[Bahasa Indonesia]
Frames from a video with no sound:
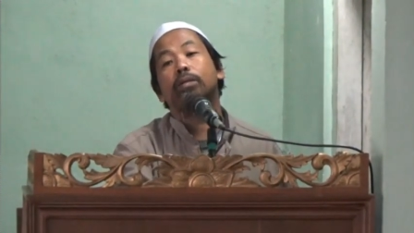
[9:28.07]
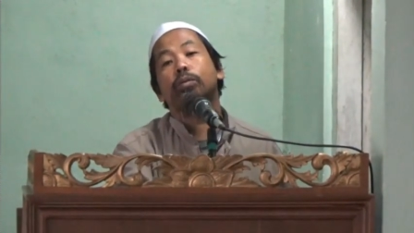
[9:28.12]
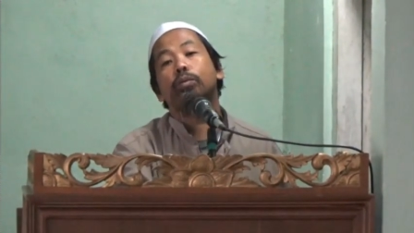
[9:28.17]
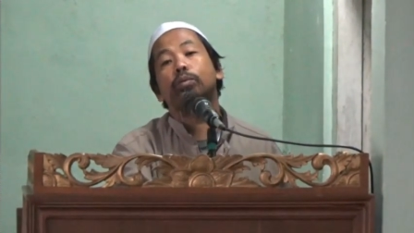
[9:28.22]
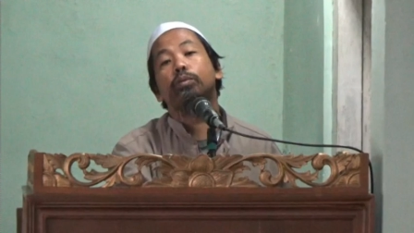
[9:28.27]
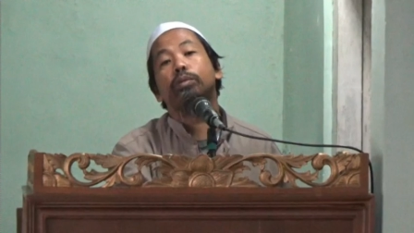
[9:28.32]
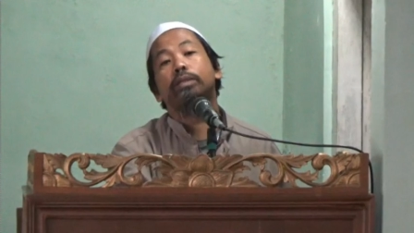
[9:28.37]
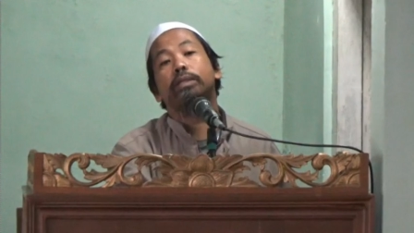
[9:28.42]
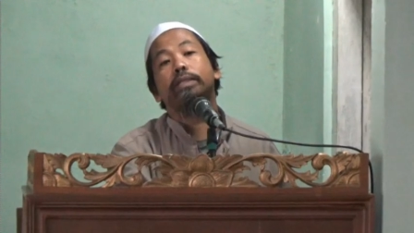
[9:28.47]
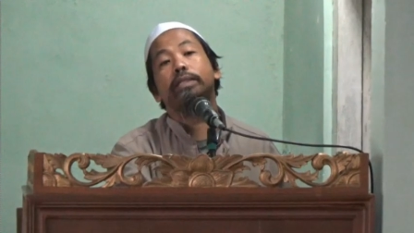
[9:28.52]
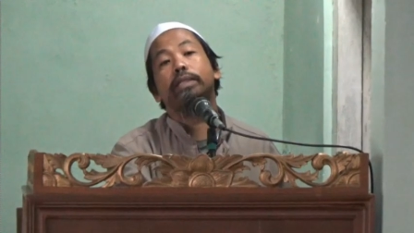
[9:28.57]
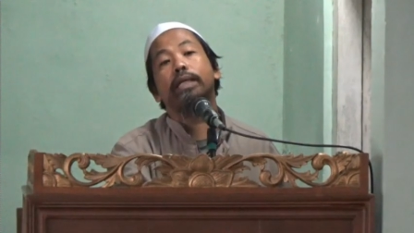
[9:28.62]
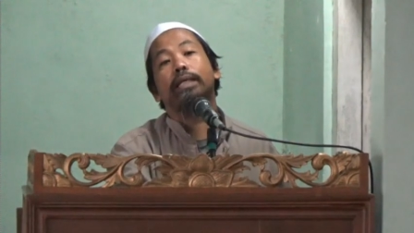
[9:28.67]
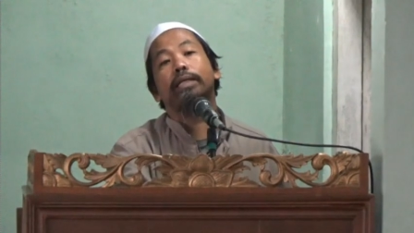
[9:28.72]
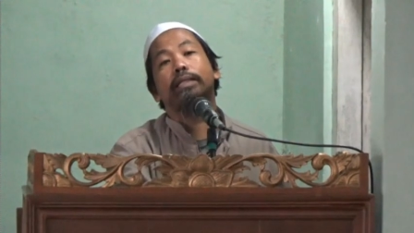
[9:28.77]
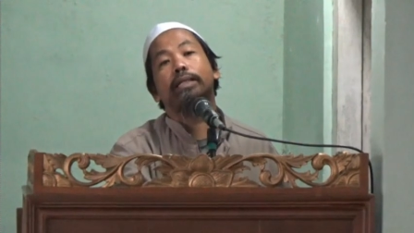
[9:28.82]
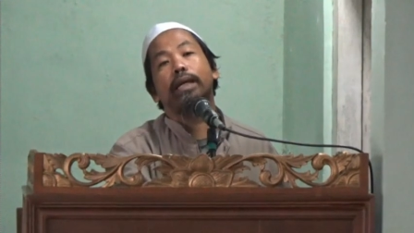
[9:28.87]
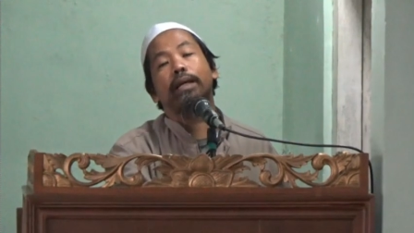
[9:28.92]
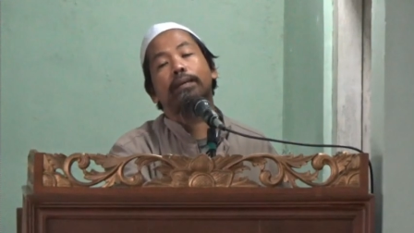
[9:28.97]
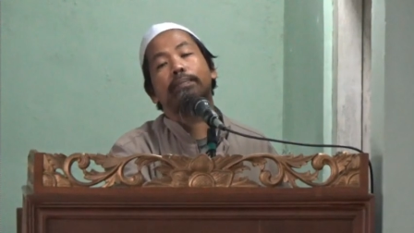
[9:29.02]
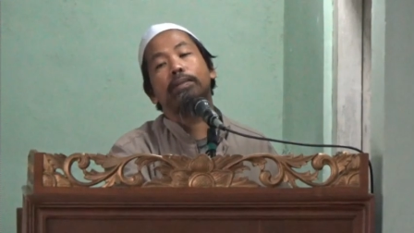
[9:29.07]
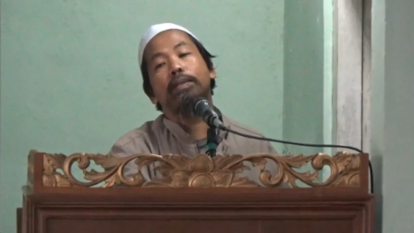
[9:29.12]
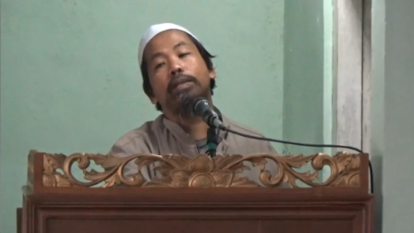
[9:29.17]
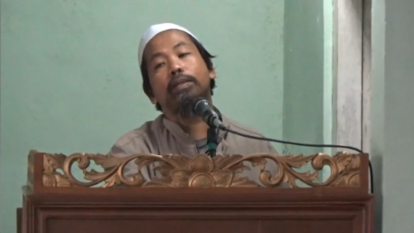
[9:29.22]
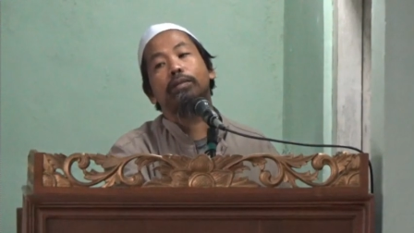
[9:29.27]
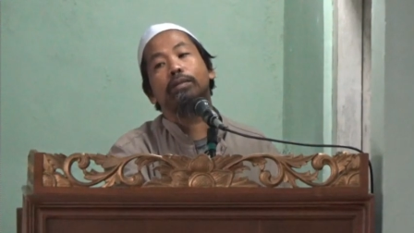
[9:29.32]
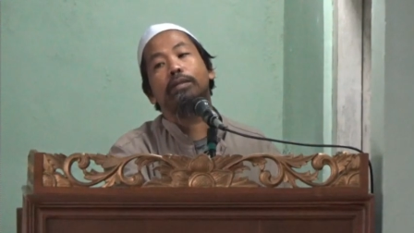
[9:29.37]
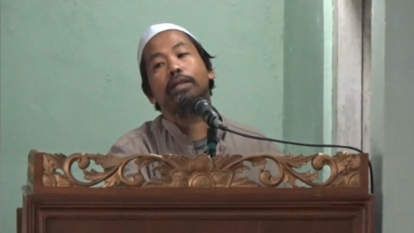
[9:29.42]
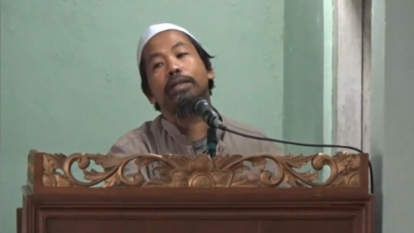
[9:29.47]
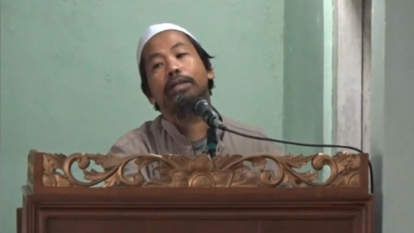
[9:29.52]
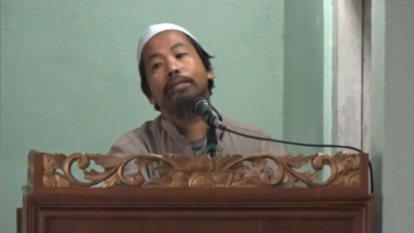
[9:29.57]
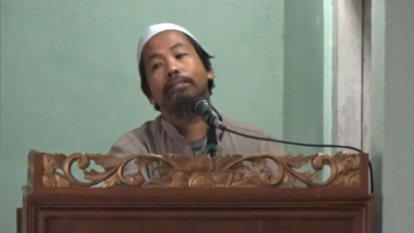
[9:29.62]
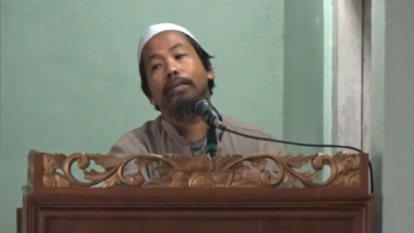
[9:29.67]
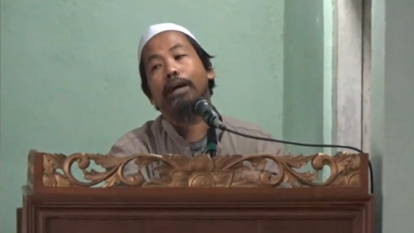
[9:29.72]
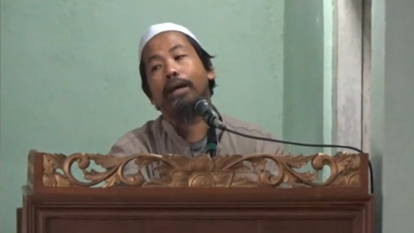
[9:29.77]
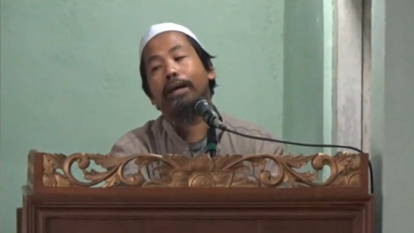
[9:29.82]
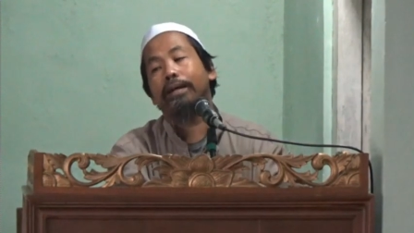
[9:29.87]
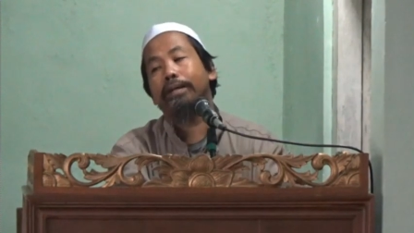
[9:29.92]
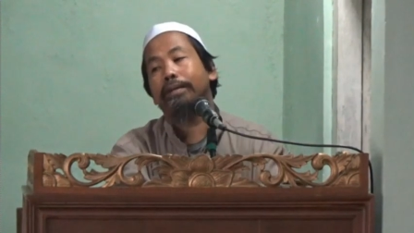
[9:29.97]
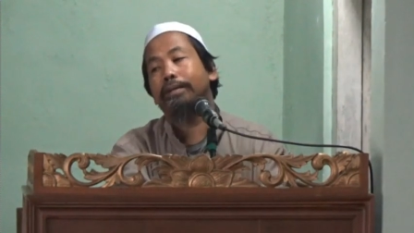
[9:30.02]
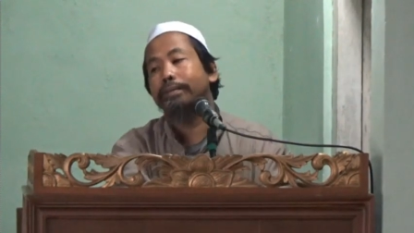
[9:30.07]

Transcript: ujian yang beliau terima.